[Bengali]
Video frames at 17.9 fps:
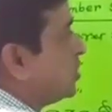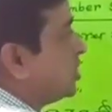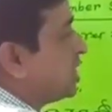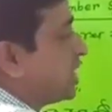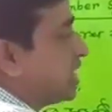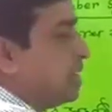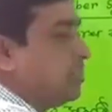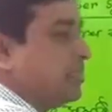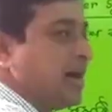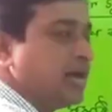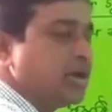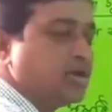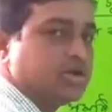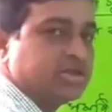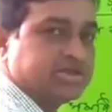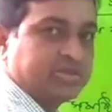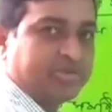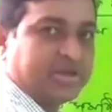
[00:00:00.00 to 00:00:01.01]
উপর এখানে বার
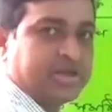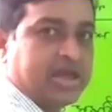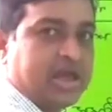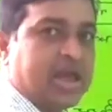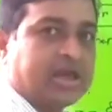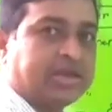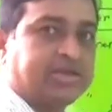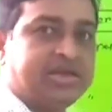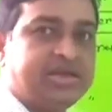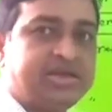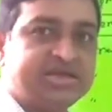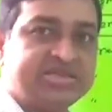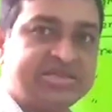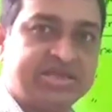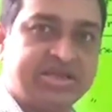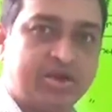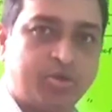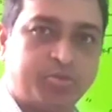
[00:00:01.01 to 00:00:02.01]
রয়েছে মানে একটি
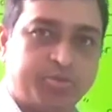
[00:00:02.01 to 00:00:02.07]
ডিজিটের